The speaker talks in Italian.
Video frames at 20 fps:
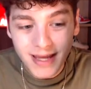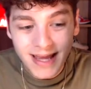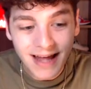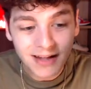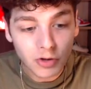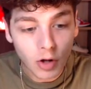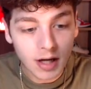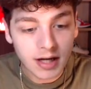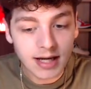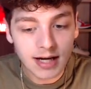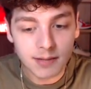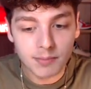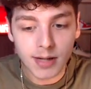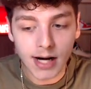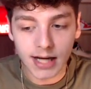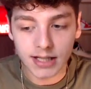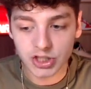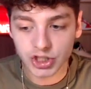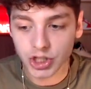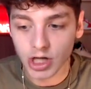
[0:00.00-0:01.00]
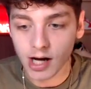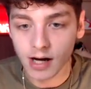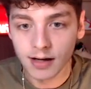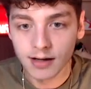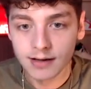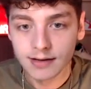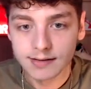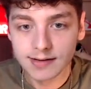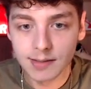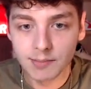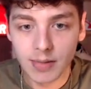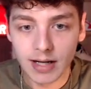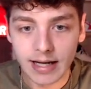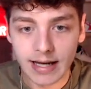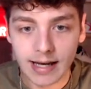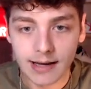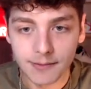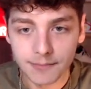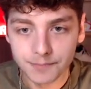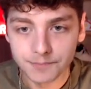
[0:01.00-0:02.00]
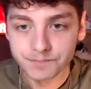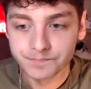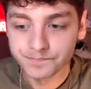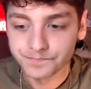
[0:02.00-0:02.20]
piegando anche le braccia. Dembélé.